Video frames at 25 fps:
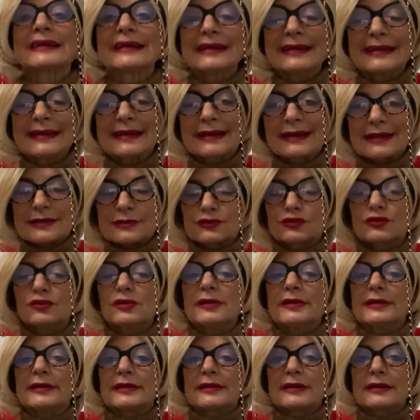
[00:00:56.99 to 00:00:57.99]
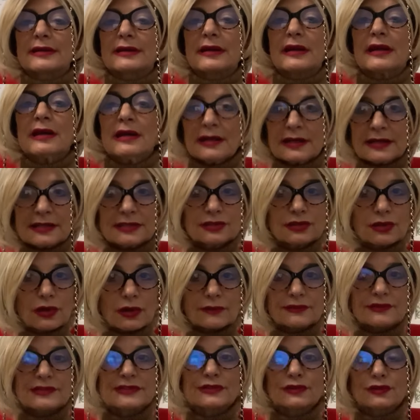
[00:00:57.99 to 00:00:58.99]
clicca sul link che
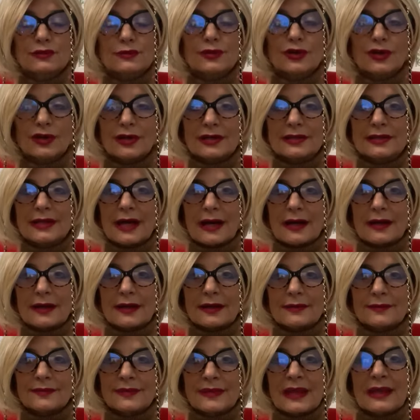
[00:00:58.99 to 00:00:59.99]
trovi sul mio canale.